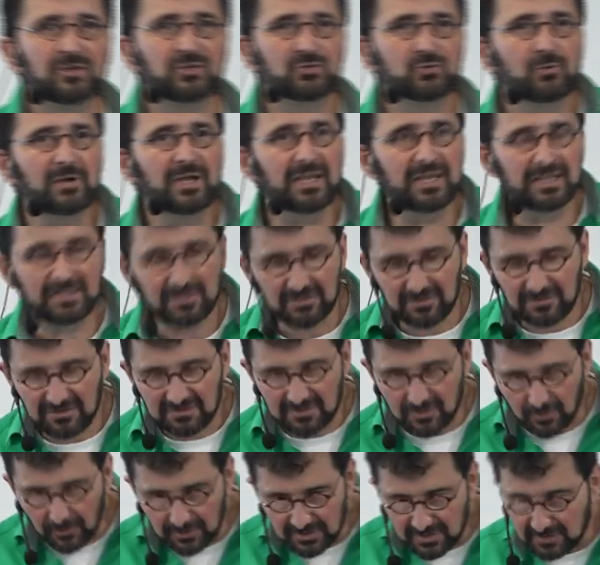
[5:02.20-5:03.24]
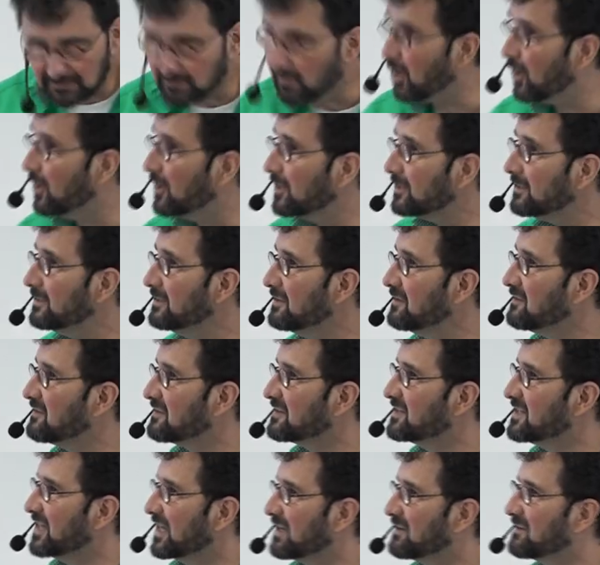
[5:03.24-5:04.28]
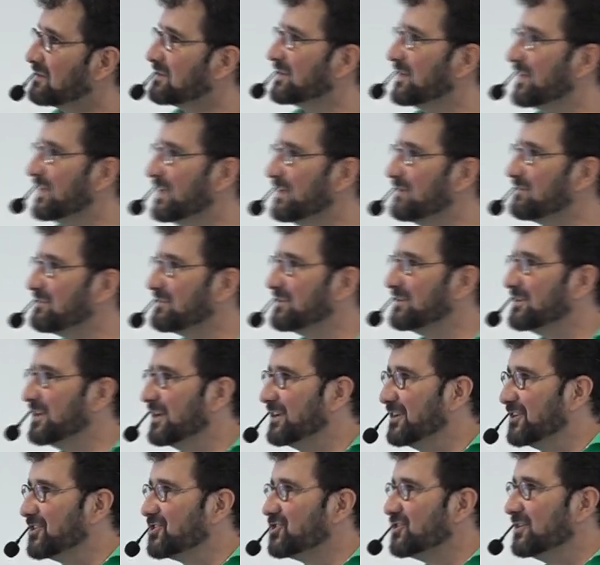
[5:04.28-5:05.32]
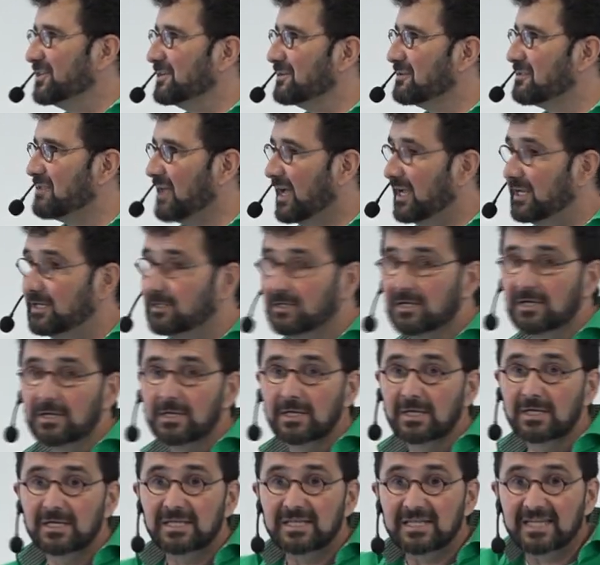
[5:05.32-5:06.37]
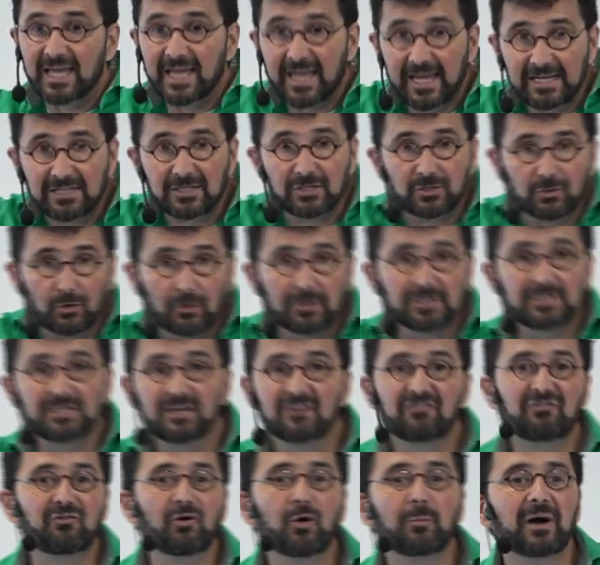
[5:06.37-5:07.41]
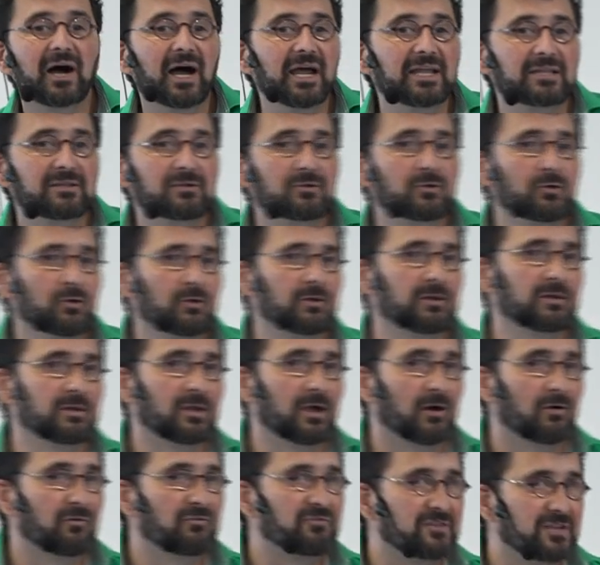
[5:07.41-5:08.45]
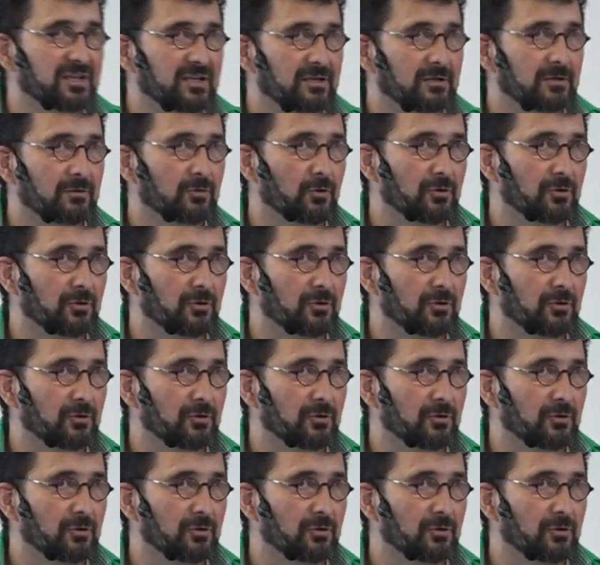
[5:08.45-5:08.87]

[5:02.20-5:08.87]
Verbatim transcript: du hättest heute Morgen diesen Text gelesen in deiner stillen Zeit. Ihr hättet euch ja vorbereiten können auf den